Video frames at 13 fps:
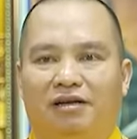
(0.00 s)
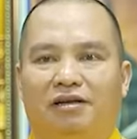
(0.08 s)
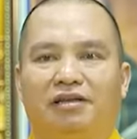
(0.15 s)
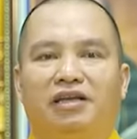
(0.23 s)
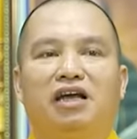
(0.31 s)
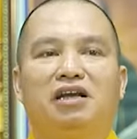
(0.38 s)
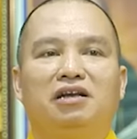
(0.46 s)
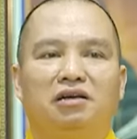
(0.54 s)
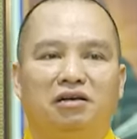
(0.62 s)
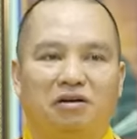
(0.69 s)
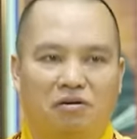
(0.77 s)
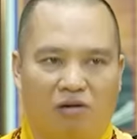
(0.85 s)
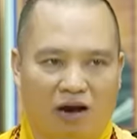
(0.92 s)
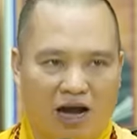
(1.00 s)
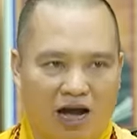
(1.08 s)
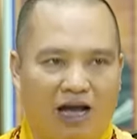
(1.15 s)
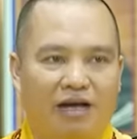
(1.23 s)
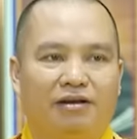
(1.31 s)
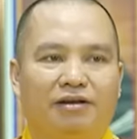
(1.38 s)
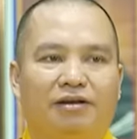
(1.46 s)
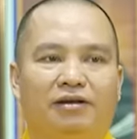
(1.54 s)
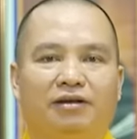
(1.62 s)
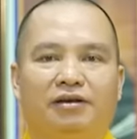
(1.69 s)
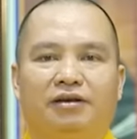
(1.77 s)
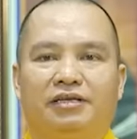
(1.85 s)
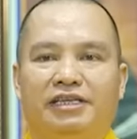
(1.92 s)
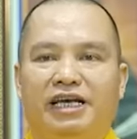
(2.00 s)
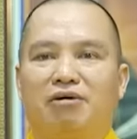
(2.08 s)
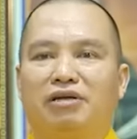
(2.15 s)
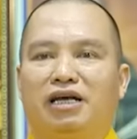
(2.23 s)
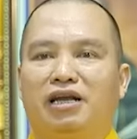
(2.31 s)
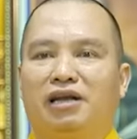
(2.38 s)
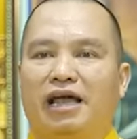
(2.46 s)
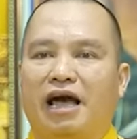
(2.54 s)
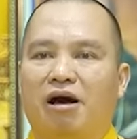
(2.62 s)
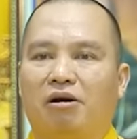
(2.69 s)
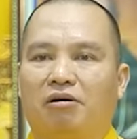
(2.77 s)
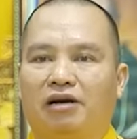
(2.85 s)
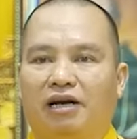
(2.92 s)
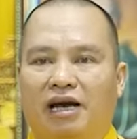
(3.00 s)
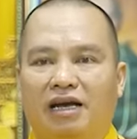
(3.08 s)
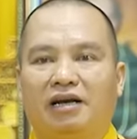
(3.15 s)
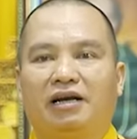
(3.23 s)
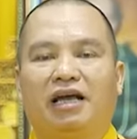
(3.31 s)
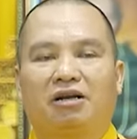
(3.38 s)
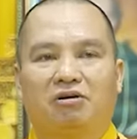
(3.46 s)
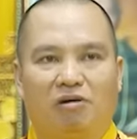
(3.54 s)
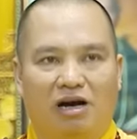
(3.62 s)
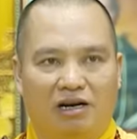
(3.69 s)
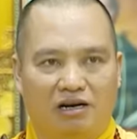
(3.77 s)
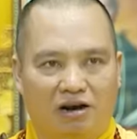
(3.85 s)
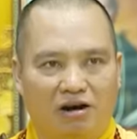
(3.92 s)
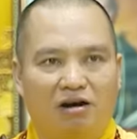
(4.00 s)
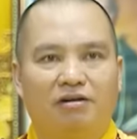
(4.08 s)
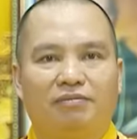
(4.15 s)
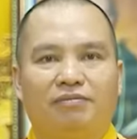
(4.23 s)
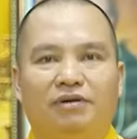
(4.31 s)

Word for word: nhân quả gieo nhân nào ắt gặt quả đó